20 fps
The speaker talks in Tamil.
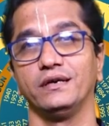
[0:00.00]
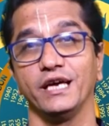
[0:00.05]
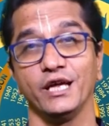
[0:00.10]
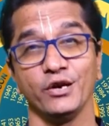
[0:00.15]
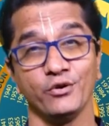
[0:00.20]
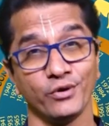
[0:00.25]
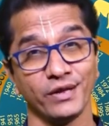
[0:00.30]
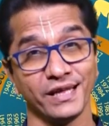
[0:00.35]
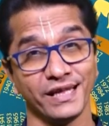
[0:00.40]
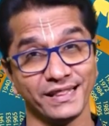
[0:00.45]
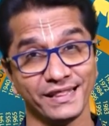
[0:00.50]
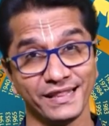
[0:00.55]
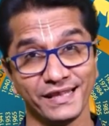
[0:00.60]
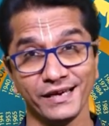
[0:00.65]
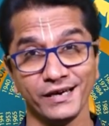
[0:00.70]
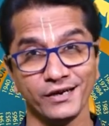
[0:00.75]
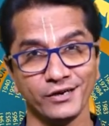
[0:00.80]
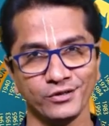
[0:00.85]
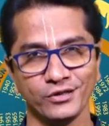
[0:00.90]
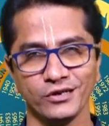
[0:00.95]
என்னுடைய
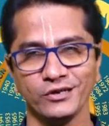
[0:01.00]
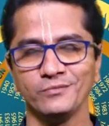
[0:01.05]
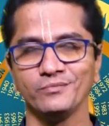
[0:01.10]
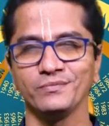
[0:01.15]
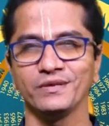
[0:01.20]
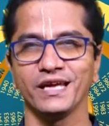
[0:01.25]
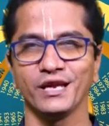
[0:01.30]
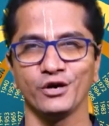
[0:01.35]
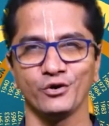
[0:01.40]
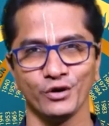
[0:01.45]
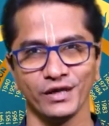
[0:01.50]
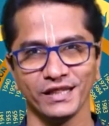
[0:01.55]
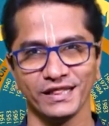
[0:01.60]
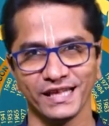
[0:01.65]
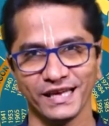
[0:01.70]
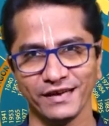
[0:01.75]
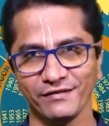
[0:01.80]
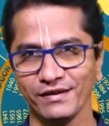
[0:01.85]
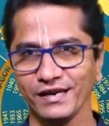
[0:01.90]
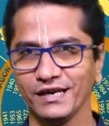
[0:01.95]
தேடுதலும் என்னுடைய
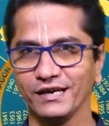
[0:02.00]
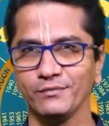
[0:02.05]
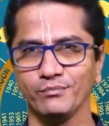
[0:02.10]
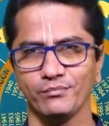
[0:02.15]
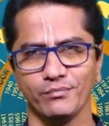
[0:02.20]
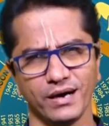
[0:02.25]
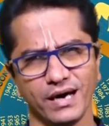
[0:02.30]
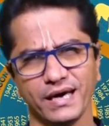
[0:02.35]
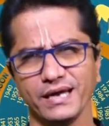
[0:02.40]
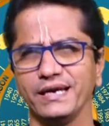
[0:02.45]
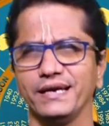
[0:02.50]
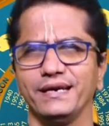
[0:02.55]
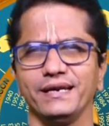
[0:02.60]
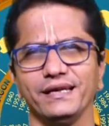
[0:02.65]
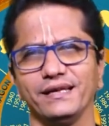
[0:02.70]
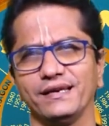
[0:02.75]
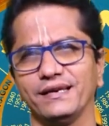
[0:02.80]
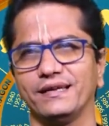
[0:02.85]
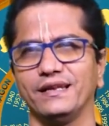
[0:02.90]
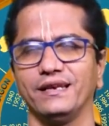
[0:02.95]
தேவைகளும் மாறிட்டே
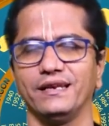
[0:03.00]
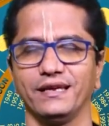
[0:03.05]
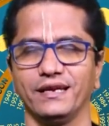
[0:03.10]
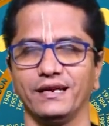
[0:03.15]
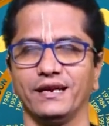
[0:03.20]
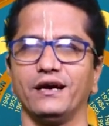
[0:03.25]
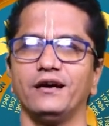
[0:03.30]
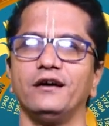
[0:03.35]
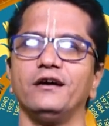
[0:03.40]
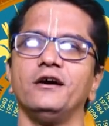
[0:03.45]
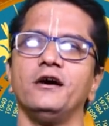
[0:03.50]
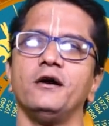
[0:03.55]
இருக்கு இல்லைங்களா